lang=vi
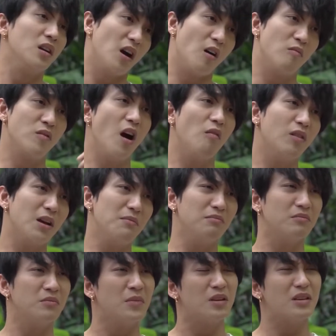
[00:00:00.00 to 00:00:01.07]
Ông ngốc lắm
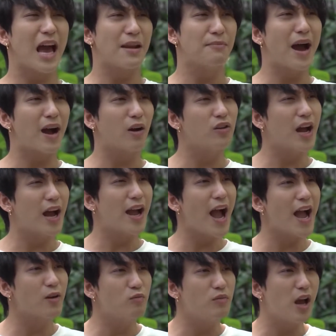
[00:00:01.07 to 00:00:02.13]
Đàn bà con gái
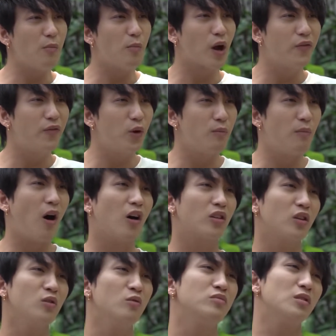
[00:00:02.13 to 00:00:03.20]
ai cũng đeo một cái phổi bò
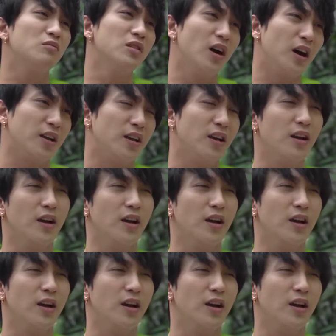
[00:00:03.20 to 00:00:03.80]
to đùng trong người